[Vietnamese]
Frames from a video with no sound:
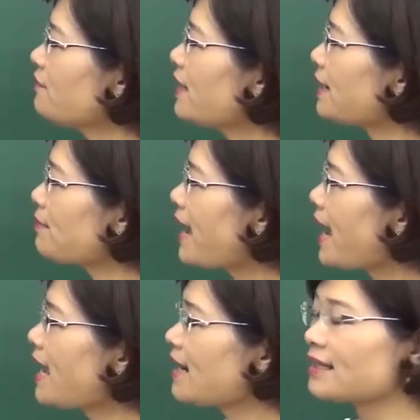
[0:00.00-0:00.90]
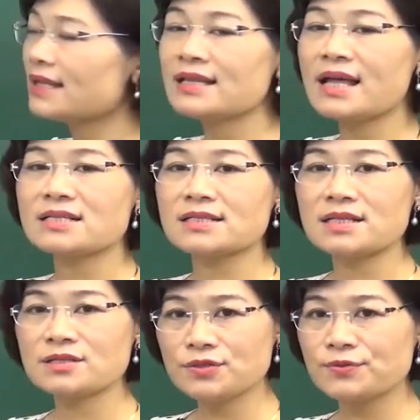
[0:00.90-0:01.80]
Phương án 3 là tinh thần
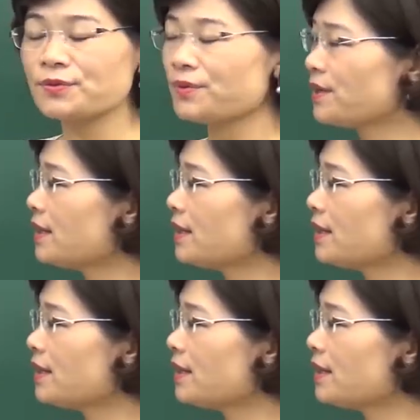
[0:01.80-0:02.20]
dân chủ.